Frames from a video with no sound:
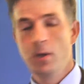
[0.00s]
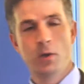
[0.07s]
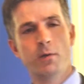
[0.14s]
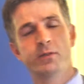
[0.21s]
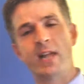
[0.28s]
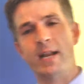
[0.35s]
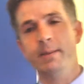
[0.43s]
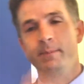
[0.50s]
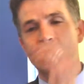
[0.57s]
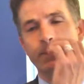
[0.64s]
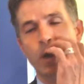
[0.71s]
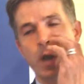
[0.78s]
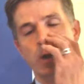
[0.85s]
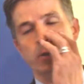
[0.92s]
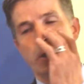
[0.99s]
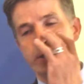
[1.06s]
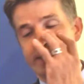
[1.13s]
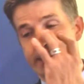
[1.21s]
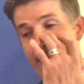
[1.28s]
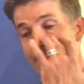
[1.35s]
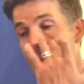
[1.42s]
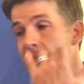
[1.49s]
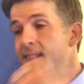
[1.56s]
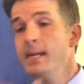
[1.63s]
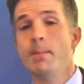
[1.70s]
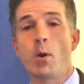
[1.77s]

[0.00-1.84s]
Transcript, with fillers: Là, vous allez me dire, voyons donc, c'est impossible.